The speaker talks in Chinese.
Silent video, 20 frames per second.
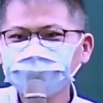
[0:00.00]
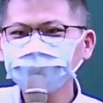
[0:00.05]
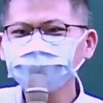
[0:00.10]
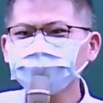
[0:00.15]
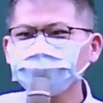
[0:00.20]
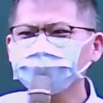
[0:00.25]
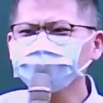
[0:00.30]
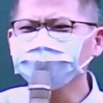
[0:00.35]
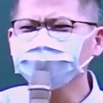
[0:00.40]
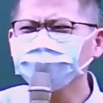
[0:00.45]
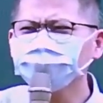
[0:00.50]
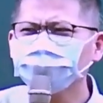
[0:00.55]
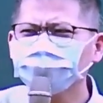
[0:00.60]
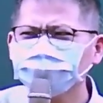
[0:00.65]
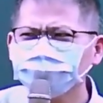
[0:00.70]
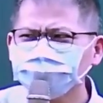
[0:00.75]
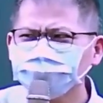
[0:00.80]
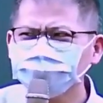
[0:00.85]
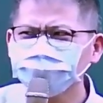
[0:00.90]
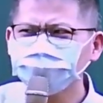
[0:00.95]
还是你就嗯，
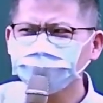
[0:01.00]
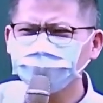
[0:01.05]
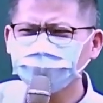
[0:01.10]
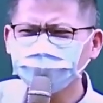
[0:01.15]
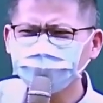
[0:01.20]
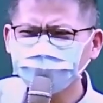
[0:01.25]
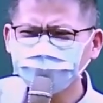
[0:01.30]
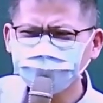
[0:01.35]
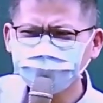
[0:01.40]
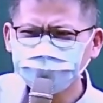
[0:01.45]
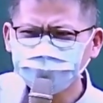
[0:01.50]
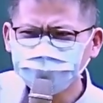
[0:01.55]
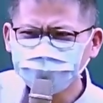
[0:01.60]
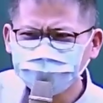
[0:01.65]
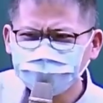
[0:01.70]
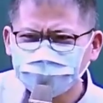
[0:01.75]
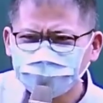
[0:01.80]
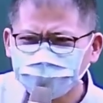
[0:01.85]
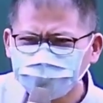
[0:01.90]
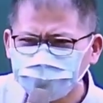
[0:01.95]
我先
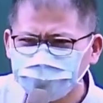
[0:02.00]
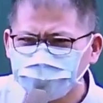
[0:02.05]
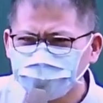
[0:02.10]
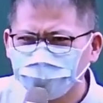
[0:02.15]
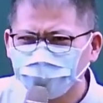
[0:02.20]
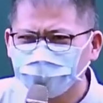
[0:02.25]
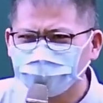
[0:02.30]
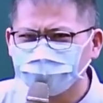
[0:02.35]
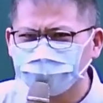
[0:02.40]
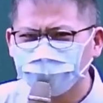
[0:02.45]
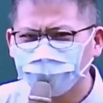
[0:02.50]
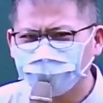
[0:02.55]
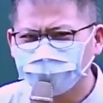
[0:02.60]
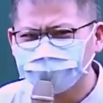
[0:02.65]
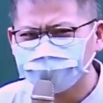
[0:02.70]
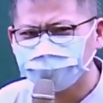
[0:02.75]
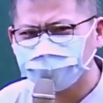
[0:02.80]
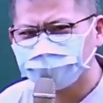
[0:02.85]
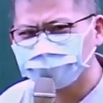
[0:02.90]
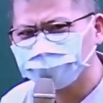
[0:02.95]
去 Seven 晃一
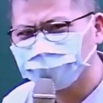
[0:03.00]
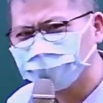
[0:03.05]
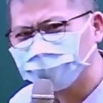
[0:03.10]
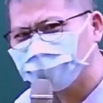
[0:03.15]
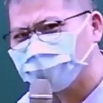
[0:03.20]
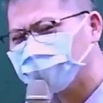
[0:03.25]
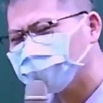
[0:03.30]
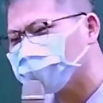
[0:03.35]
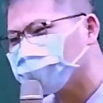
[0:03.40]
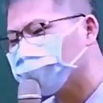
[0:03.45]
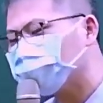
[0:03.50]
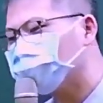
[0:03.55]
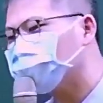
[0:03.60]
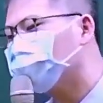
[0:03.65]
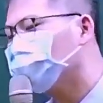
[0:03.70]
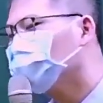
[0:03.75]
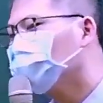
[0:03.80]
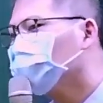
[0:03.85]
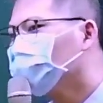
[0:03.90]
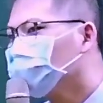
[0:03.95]
晃再回来好
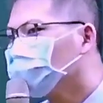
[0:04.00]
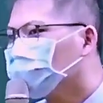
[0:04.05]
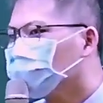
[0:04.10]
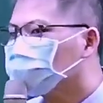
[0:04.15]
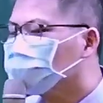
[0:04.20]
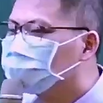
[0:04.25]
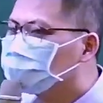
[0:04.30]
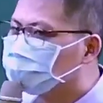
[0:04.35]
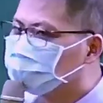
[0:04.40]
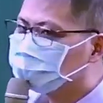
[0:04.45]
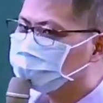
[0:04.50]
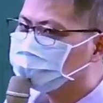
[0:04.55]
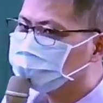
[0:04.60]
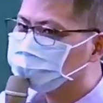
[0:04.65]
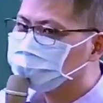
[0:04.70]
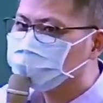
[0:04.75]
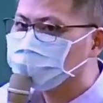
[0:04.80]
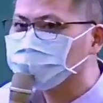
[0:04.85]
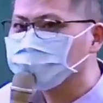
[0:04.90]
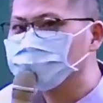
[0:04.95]
了？你可能
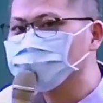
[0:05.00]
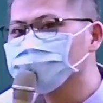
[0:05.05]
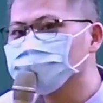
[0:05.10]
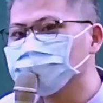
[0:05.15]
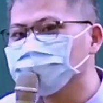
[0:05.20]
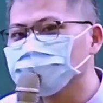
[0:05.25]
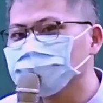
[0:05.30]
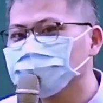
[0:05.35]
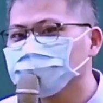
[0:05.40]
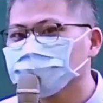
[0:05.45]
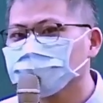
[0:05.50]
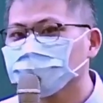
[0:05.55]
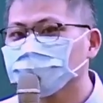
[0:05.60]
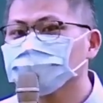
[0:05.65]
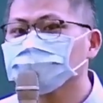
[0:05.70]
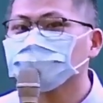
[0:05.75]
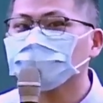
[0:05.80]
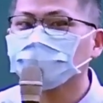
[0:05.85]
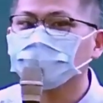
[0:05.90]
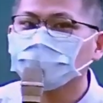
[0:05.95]
不敢过去，
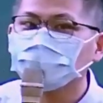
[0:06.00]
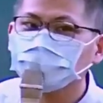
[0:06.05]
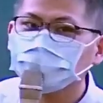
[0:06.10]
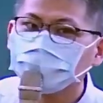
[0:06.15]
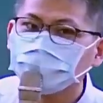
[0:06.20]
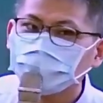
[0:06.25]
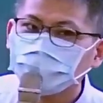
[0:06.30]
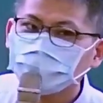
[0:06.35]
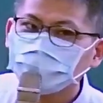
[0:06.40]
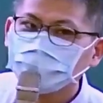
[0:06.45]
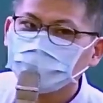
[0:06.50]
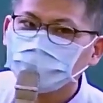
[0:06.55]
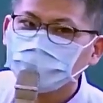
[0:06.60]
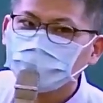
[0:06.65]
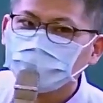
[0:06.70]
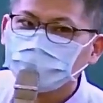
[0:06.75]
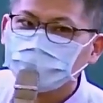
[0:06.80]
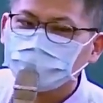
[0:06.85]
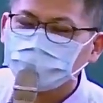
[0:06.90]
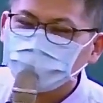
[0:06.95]
为什么？
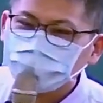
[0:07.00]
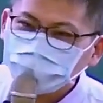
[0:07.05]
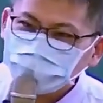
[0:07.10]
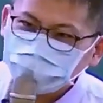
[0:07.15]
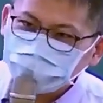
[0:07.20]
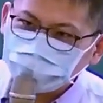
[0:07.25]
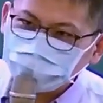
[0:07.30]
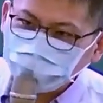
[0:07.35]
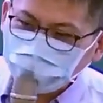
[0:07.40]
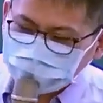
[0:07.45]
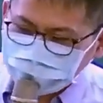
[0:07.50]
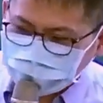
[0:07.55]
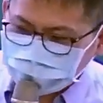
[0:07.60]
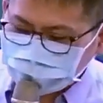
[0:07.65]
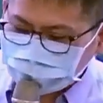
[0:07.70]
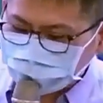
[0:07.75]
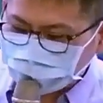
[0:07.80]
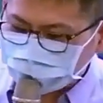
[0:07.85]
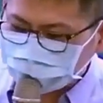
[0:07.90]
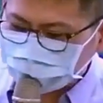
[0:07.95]
因为外
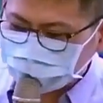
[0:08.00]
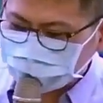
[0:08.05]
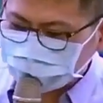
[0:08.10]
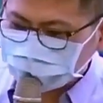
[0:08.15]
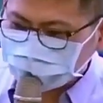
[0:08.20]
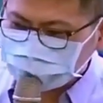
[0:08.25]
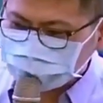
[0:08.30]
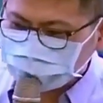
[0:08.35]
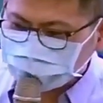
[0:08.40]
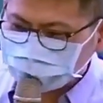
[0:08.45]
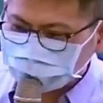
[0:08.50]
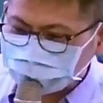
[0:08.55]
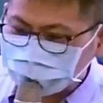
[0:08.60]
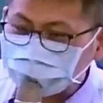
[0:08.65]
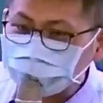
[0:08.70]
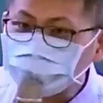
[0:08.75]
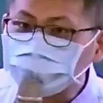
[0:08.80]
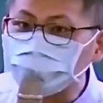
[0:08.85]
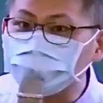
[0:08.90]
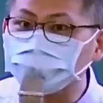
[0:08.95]
籍工看起来
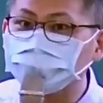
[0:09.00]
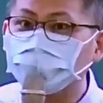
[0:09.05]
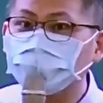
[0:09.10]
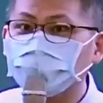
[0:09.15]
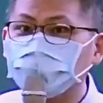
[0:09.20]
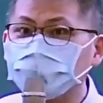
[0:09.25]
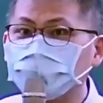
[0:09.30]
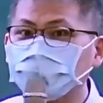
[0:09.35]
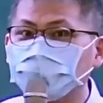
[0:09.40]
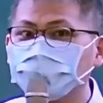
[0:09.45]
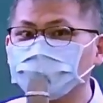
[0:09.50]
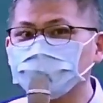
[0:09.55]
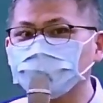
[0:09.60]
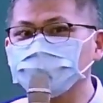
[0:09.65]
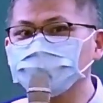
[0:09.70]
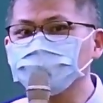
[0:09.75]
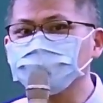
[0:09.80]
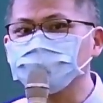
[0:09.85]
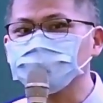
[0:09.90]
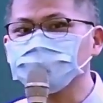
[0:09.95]
有点可怕，他们
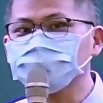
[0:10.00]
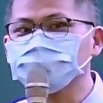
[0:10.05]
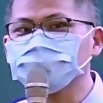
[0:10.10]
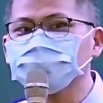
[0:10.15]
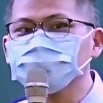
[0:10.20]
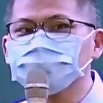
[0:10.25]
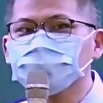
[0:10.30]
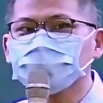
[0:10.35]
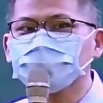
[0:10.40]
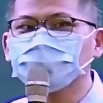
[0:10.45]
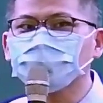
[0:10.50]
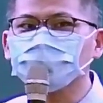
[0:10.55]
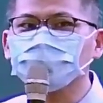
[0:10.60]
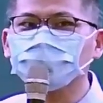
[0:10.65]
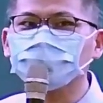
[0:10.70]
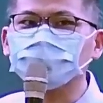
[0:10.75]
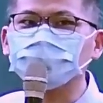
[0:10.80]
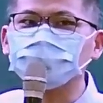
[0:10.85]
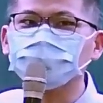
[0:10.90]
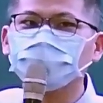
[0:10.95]
可能不只是身上的味
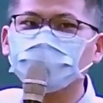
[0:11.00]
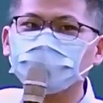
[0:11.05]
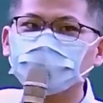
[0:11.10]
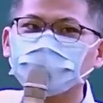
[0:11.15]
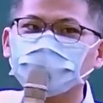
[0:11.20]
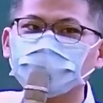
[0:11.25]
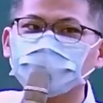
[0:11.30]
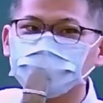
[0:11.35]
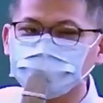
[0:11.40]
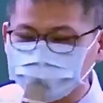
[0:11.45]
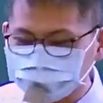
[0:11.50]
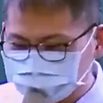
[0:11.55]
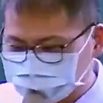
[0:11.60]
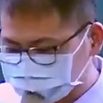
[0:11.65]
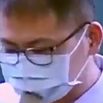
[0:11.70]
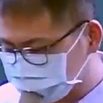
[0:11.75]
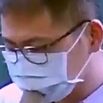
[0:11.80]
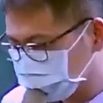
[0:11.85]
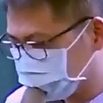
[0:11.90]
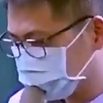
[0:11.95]
道可怕哦，